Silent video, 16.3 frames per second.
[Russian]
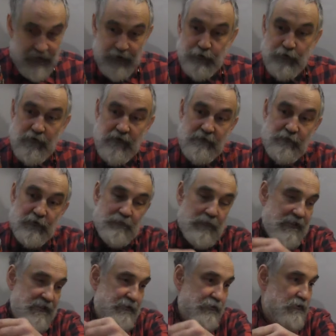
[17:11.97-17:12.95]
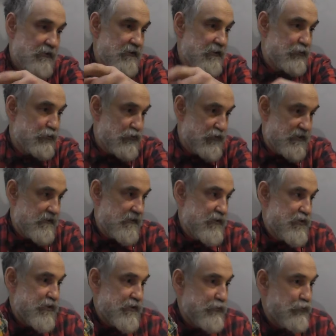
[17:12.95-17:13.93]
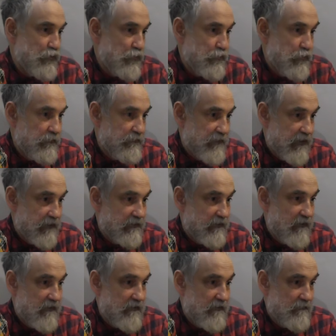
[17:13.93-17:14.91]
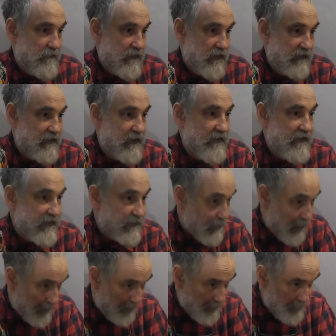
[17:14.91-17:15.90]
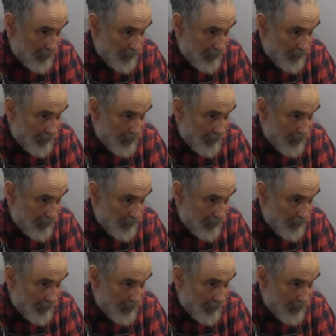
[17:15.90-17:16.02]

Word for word: которые вот построены тоже зачастую по фрактальным алгоритмам.